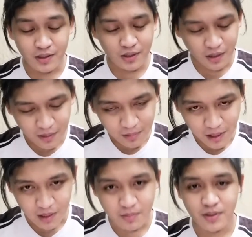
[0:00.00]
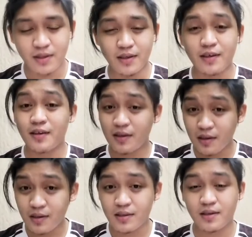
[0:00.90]
Streamlabs
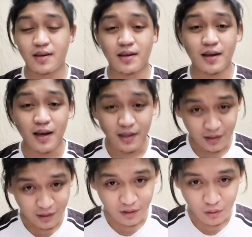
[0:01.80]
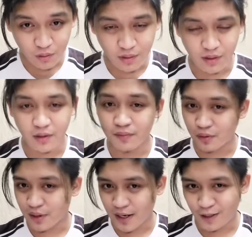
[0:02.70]
is an encoder
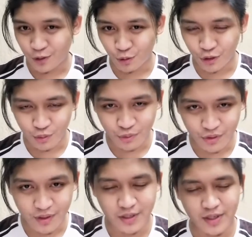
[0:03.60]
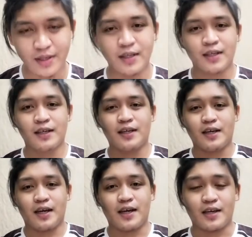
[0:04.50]
for Android users.
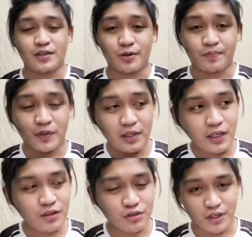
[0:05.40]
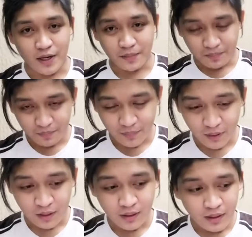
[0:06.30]
Ayan guys. So, click nyo siya.
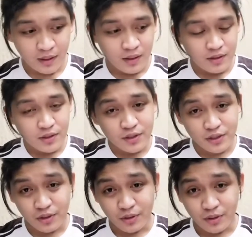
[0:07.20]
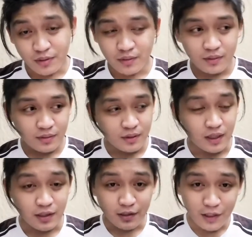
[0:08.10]
Search nyo.
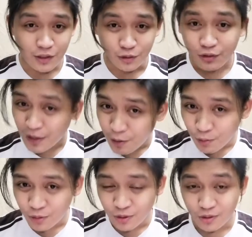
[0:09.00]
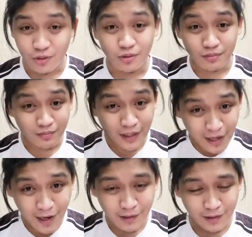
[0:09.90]
Then, click nyo. Download nyo. So,
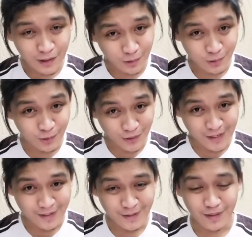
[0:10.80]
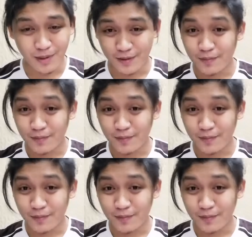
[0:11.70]
kailangan i-download nyo talaga siya